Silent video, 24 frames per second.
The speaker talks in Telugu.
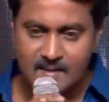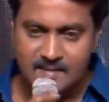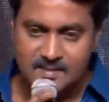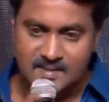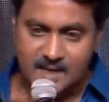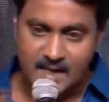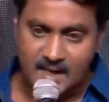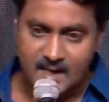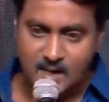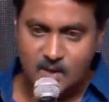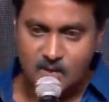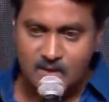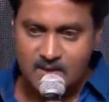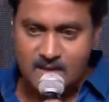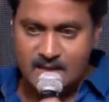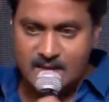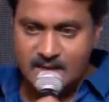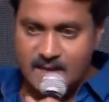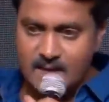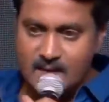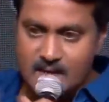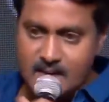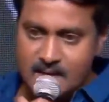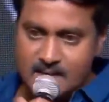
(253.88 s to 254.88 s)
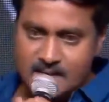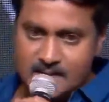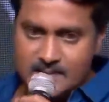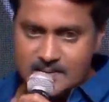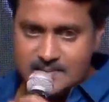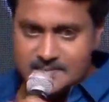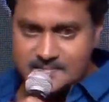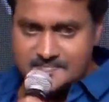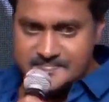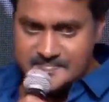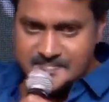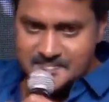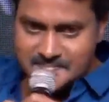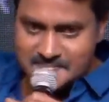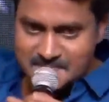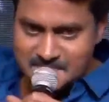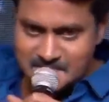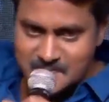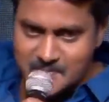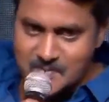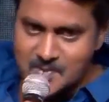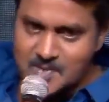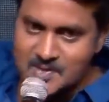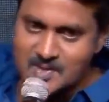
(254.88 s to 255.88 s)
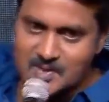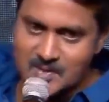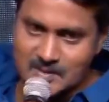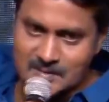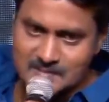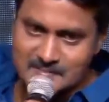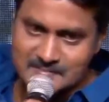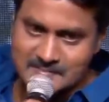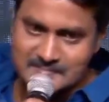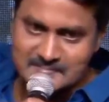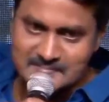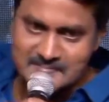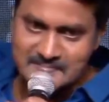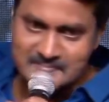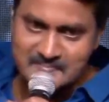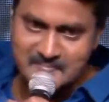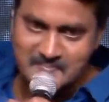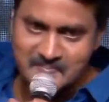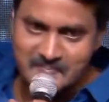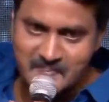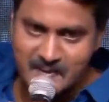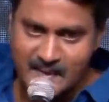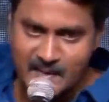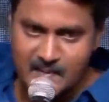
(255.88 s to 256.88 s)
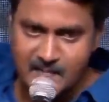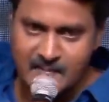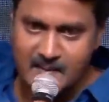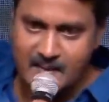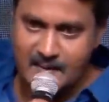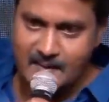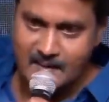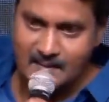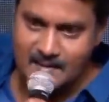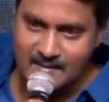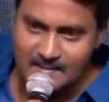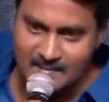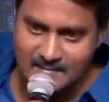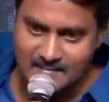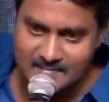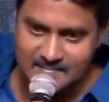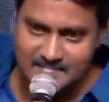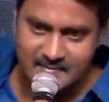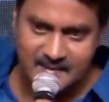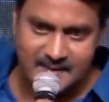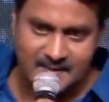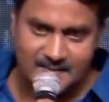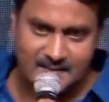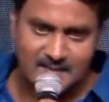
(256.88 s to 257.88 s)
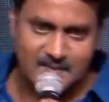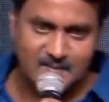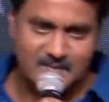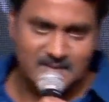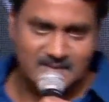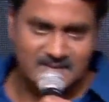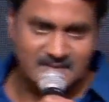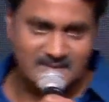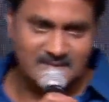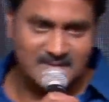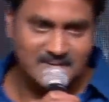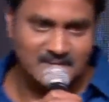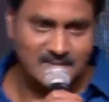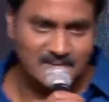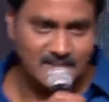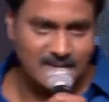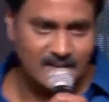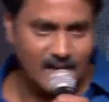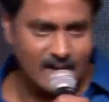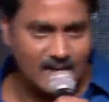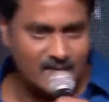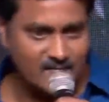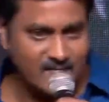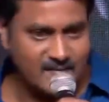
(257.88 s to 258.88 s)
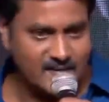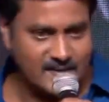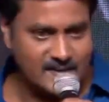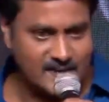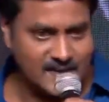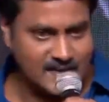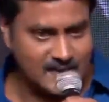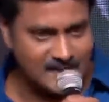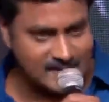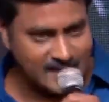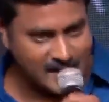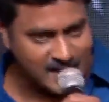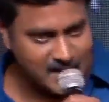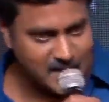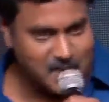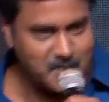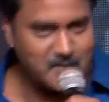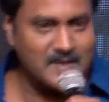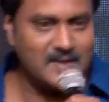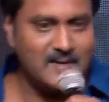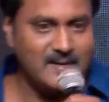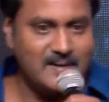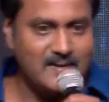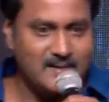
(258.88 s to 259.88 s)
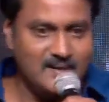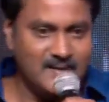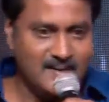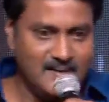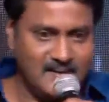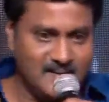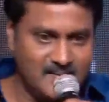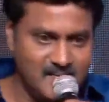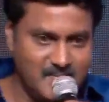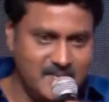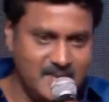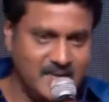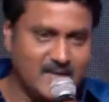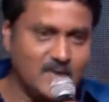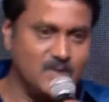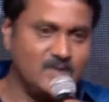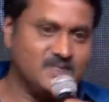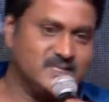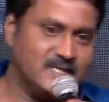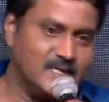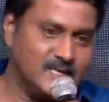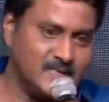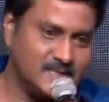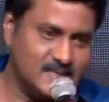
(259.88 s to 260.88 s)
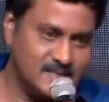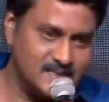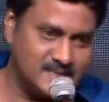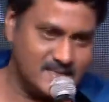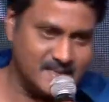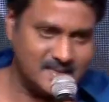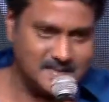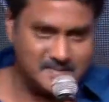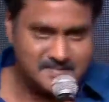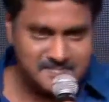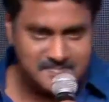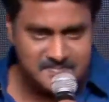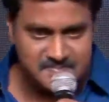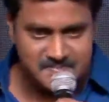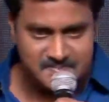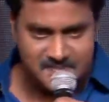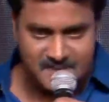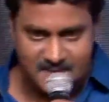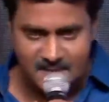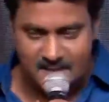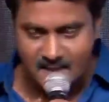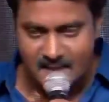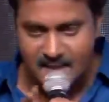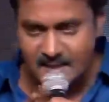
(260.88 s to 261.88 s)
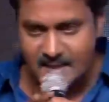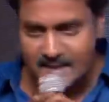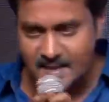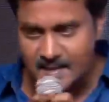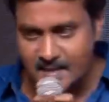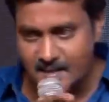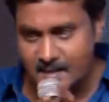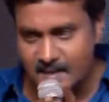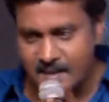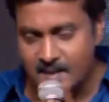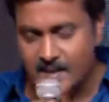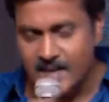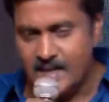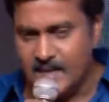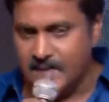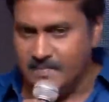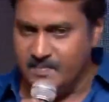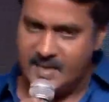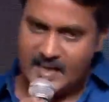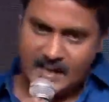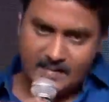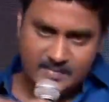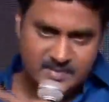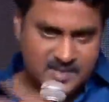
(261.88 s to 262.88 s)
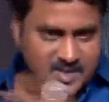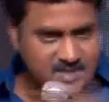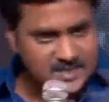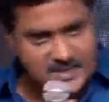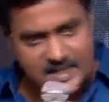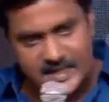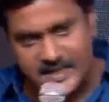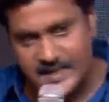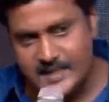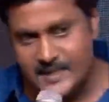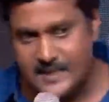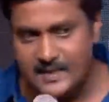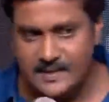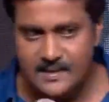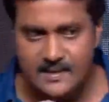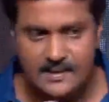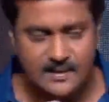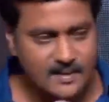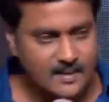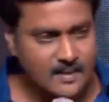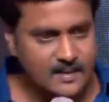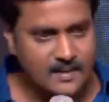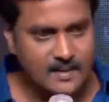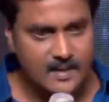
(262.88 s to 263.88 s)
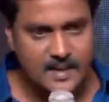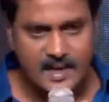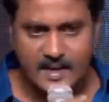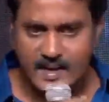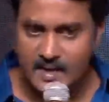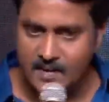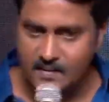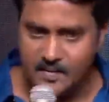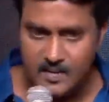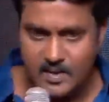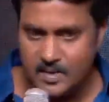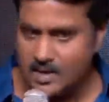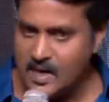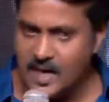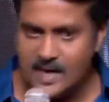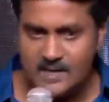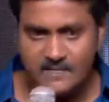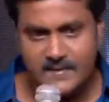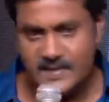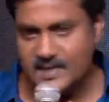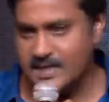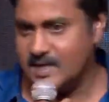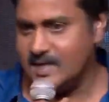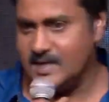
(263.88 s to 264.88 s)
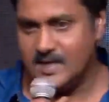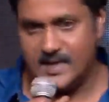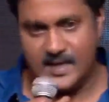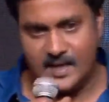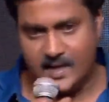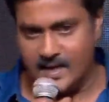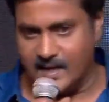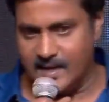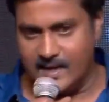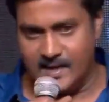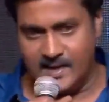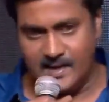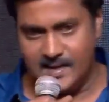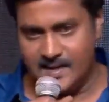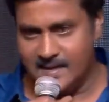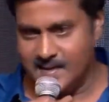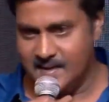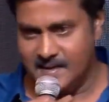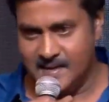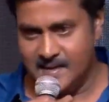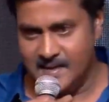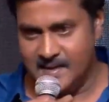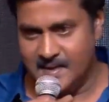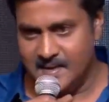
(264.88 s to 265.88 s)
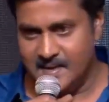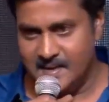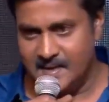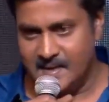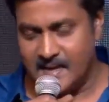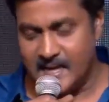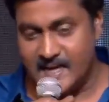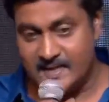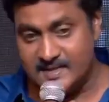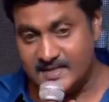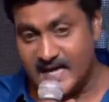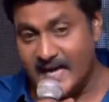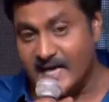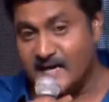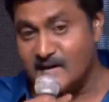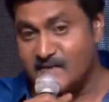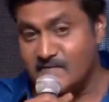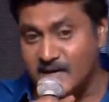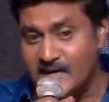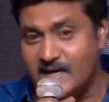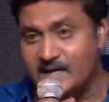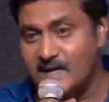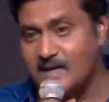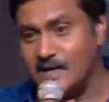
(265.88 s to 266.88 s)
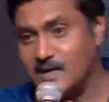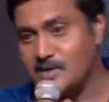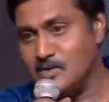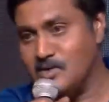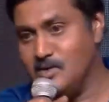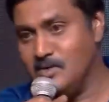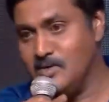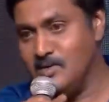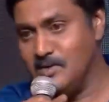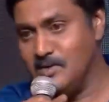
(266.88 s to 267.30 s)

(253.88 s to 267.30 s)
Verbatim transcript: తెలియకుండానే గాడ్ ముందు పేరు పక్కన ఫాదర్ ముందు గాడ్ ఫాదర్ అనే టైటిల్ కూడా మీకే వచ్చేలా చేశాడు ఎందుకంటే మీరు అబ్జర్వ్ చేయండి నాకు ఎవరో గాడ్ ఫాదర్ లేరు ఇక్కడ కానీ ధైర్యం ఏంటి నాకు